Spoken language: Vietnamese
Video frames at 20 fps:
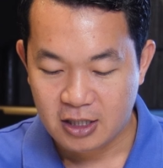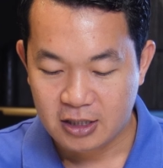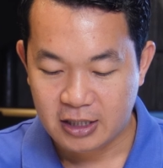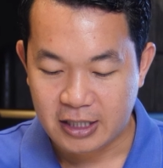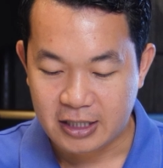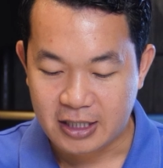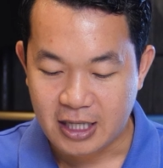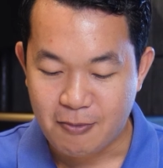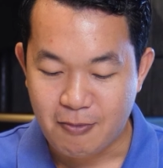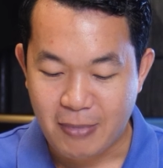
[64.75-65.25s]

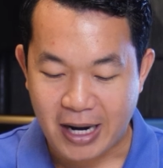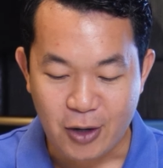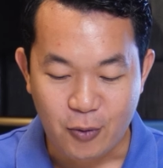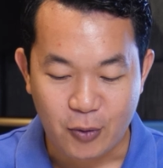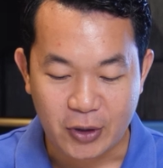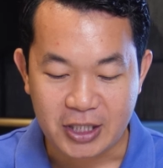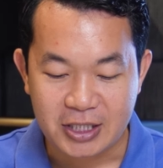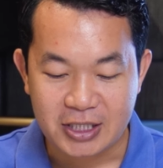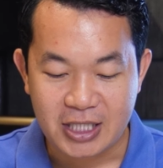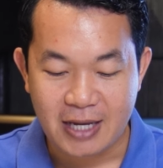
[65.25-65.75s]
thì thân máy
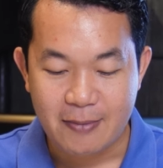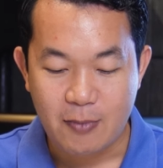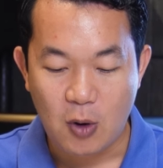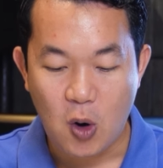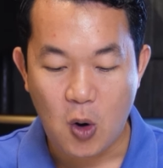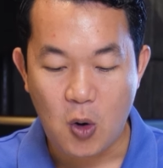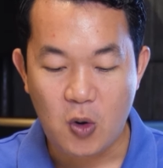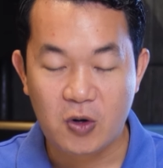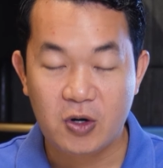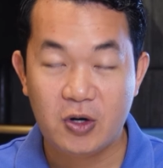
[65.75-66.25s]
của
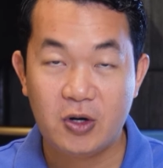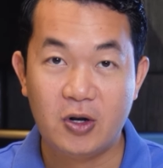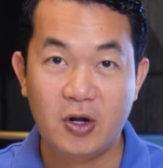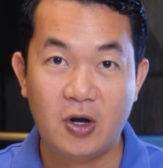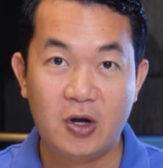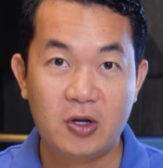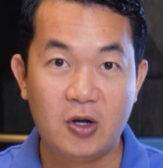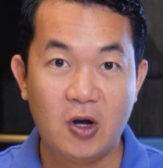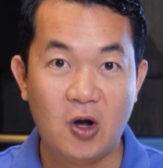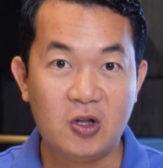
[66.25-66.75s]
XT4
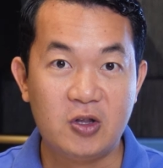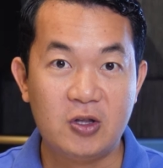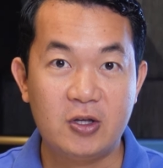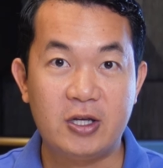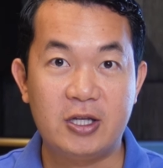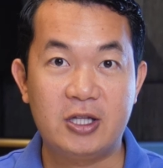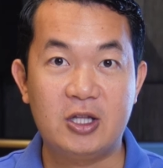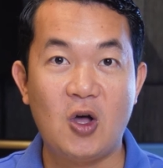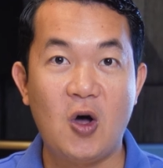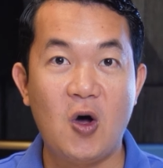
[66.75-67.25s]
nó có
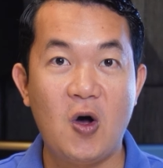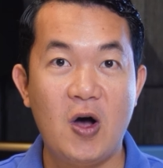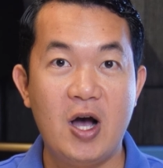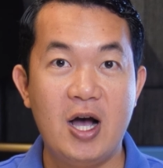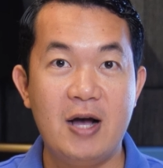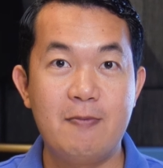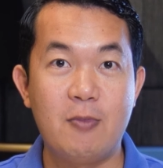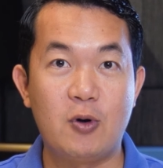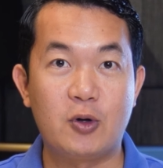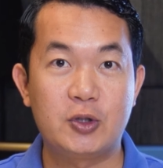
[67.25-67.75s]
to
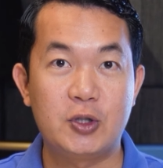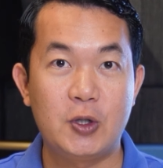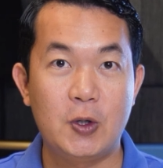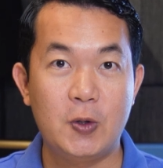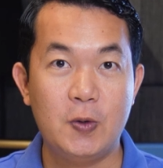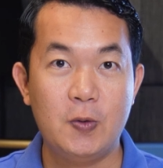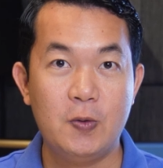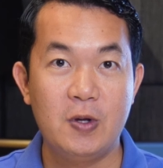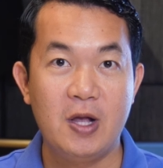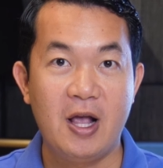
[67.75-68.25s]
hơn một
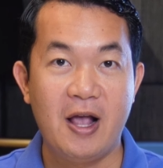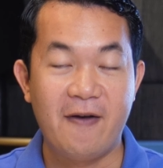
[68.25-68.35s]
xíu